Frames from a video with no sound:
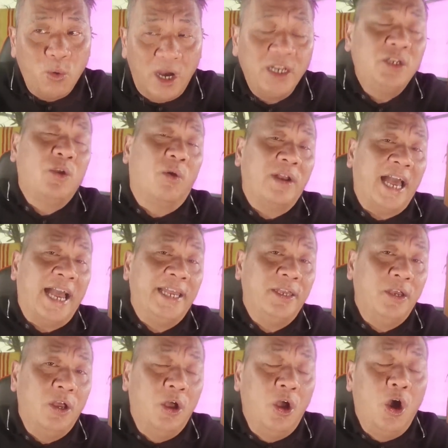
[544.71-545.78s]
ít còn lại
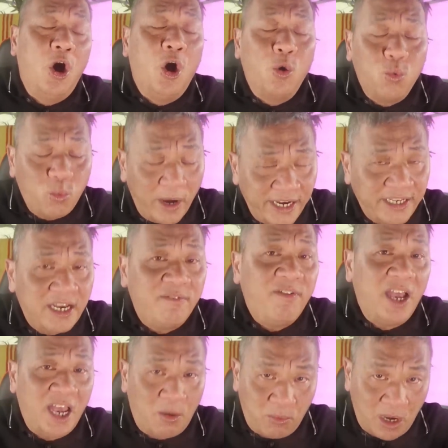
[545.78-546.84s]
họ quay trở
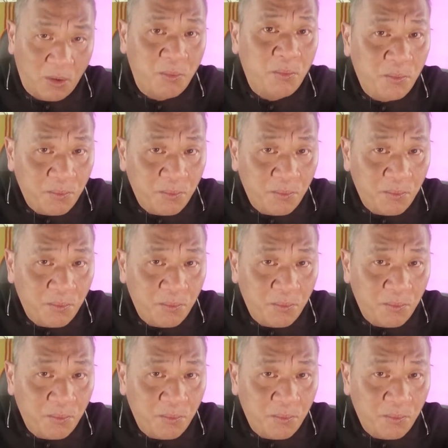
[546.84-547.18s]
về Hồng Kông